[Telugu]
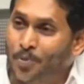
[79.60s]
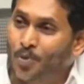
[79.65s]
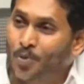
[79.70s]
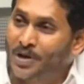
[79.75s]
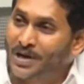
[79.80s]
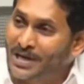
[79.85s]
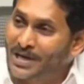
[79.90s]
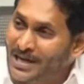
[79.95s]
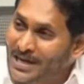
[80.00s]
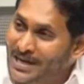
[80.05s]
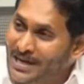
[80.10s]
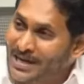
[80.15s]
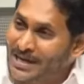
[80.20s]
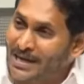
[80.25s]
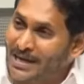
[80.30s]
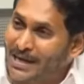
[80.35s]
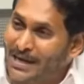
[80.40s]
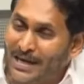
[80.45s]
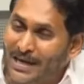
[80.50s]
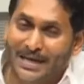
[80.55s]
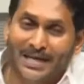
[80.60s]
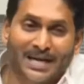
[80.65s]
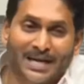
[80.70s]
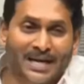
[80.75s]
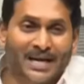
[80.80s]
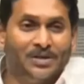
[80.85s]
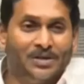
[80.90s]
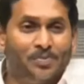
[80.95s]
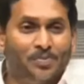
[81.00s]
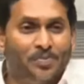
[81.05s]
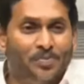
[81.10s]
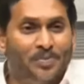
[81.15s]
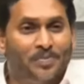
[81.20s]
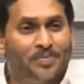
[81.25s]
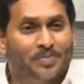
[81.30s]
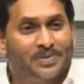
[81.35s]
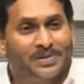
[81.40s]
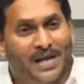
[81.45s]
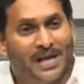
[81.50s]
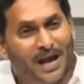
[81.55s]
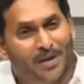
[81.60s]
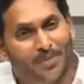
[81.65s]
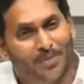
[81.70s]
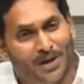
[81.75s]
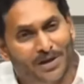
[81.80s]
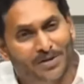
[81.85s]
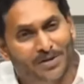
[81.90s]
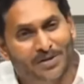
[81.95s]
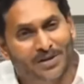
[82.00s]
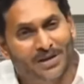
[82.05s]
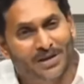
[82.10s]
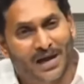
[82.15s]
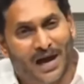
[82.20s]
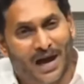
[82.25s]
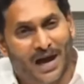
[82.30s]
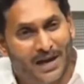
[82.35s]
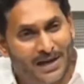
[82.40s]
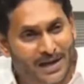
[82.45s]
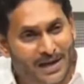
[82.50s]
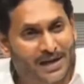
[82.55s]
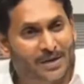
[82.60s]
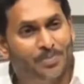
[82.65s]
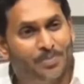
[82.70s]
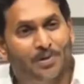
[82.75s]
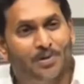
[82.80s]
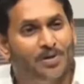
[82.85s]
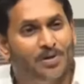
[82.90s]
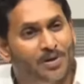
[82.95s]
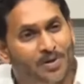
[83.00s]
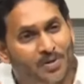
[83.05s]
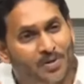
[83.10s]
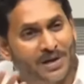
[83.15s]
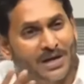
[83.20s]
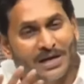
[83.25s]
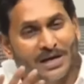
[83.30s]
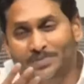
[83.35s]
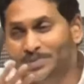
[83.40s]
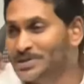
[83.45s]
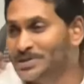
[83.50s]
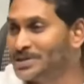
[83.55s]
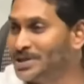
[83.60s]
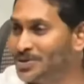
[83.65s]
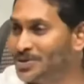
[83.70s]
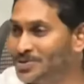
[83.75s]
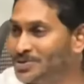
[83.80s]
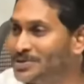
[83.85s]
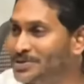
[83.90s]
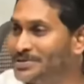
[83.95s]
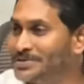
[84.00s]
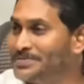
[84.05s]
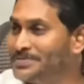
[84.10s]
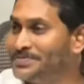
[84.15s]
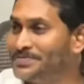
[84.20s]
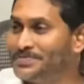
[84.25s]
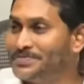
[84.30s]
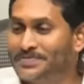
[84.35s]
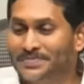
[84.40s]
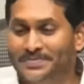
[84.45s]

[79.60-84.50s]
తప్పు అని నీకే నీకే కాదు సామాన్యునికి ఆరేళ్ల పిల్లోనికి కూడా కనిపిస్తూ ఉంది